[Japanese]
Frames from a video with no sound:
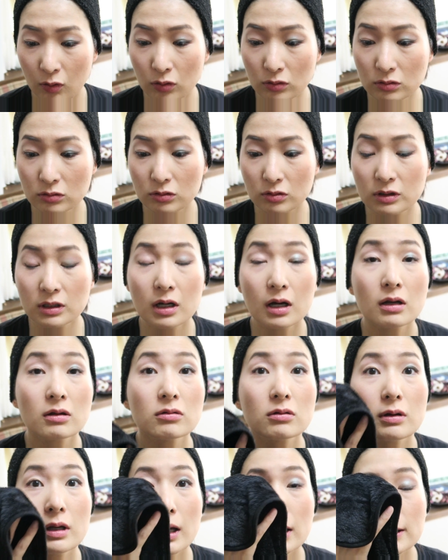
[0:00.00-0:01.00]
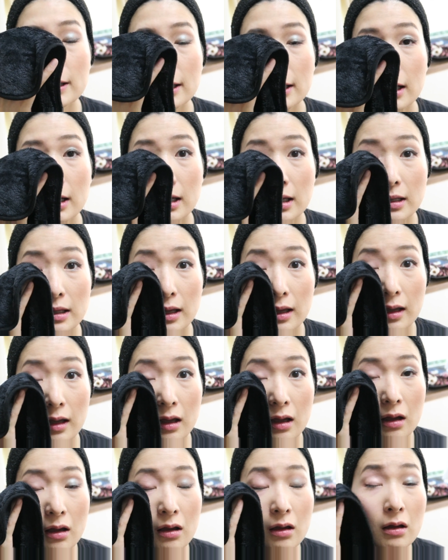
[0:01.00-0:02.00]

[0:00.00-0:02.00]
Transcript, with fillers: 本当に軽くやっただけで、